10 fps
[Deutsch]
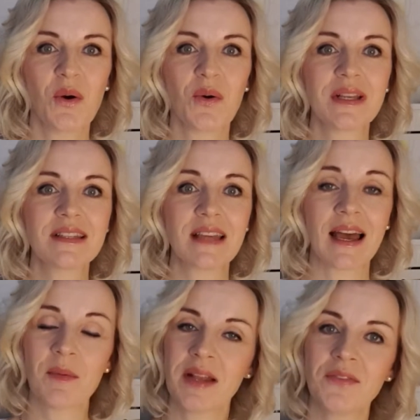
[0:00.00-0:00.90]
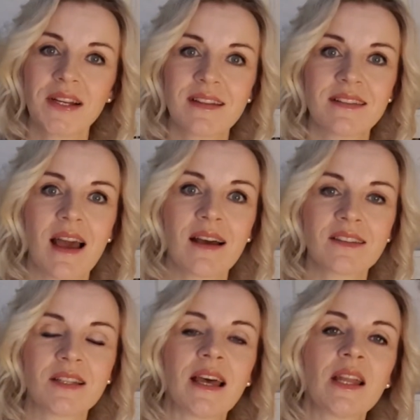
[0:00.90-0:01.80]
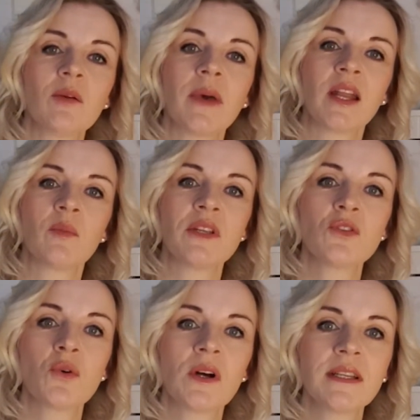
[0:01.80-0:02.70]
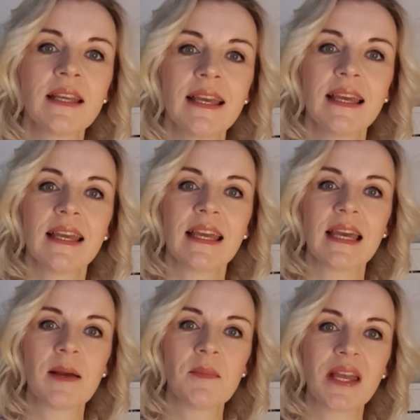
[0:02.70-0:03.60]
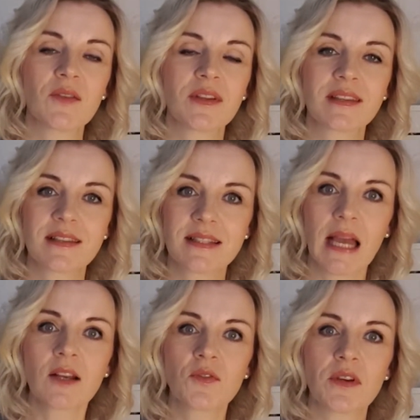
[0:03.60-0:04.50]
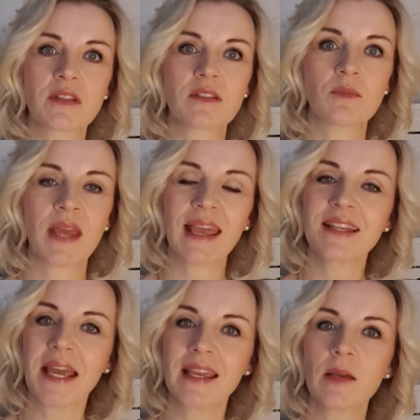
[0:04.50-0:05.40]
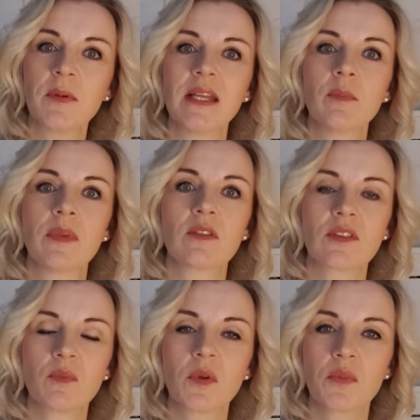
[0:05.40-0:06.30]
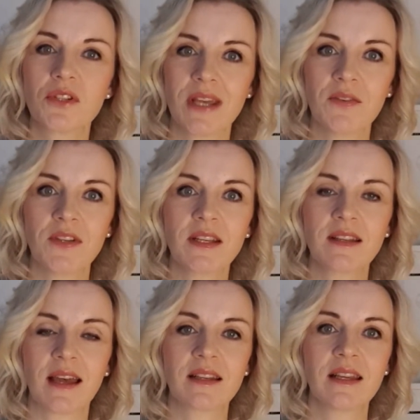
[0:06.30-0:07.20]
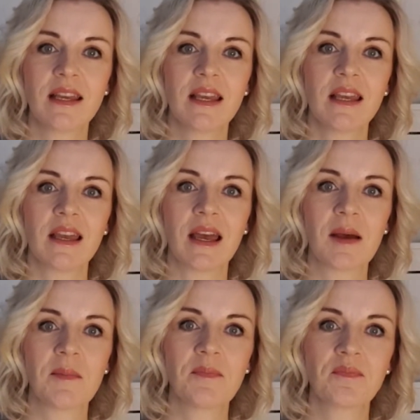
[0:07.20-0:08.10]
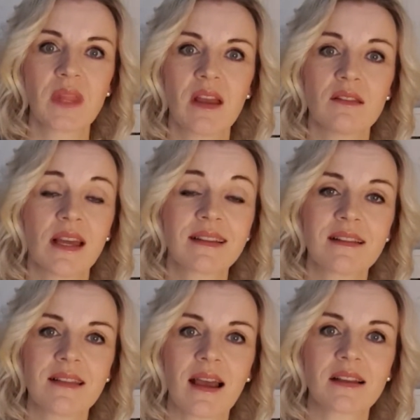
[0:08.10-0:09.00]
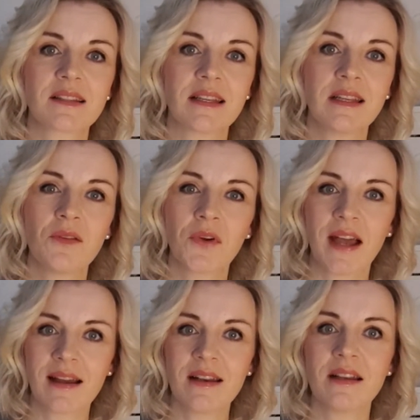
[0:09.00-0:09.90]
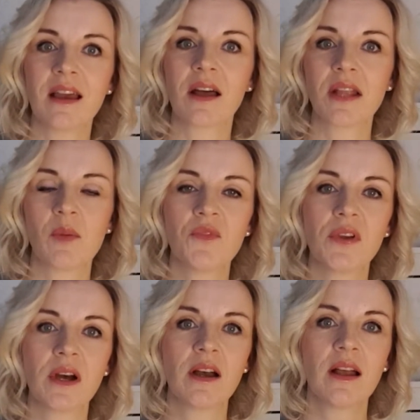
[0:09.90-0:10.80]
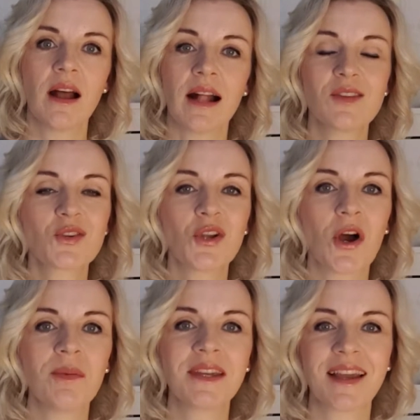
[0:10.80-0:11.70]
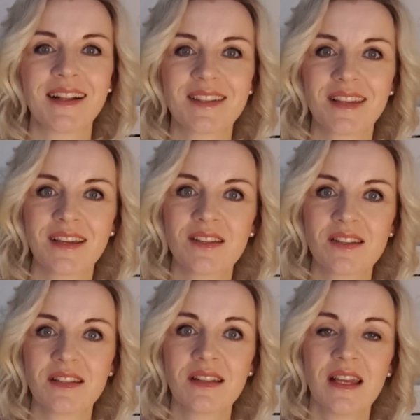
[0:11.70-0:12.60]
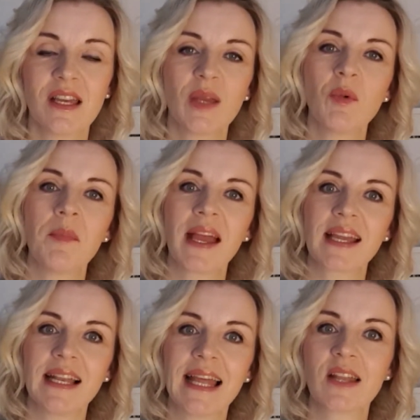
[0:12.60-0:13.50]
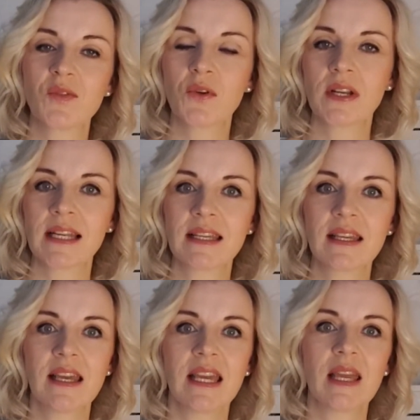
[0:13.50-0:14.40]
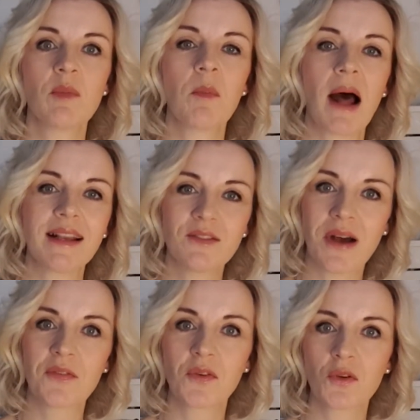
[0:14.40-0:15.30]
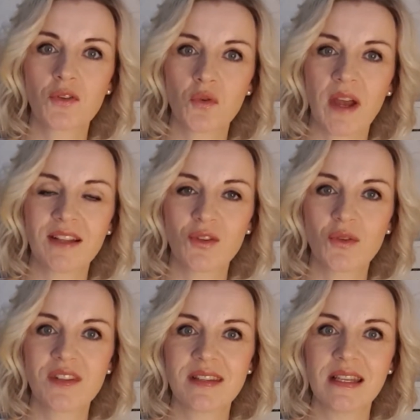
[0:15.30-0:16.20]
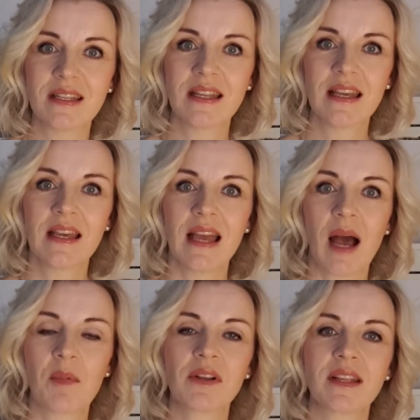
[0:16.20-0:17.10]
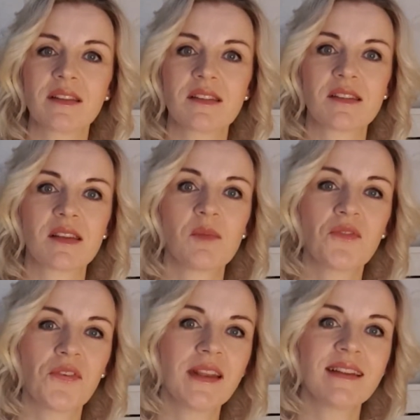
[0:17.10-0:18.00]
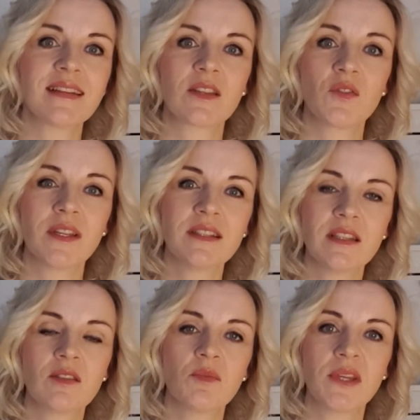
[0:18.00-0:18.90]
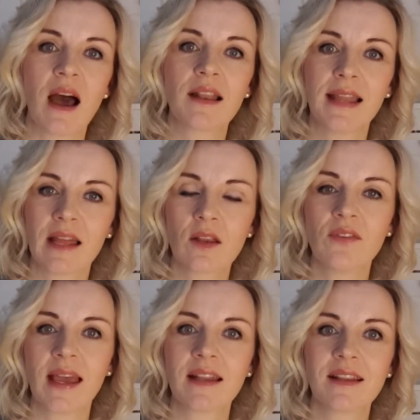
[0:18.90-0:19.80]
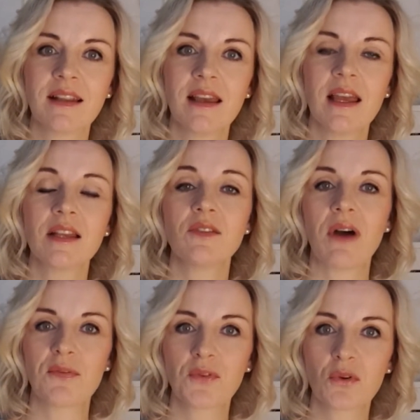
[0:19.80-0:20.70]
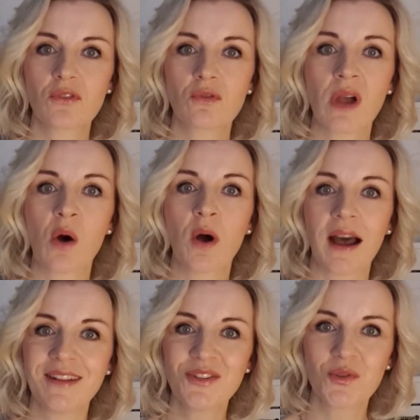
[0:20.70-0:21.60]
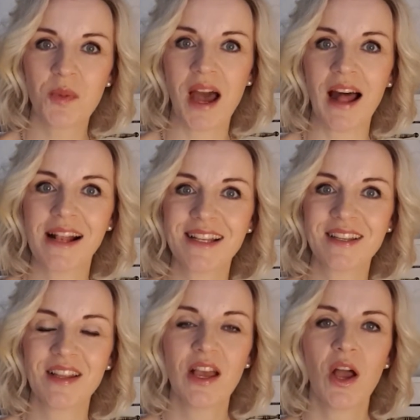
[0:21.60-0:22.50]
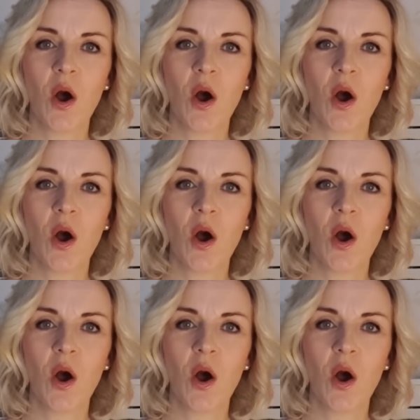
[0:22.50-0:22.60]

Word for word: Und am Anfang des Jahres hat einer meiner Mentoren ähm, etwas gesagt, was mir echt hängen geblieben ist, was mich beschäftigt hat. Ähm, sie hat gesagt, in den vergangenen Jahren haben wir als Gläubige, als Christen immer mehr gelernt, wirklich immer mal die Waffenrüstung anzuziehen. Aber dass sie empfindet, dass wir in diesem Jahr lernen werden, die Waffenrüstung auch anzubehalten.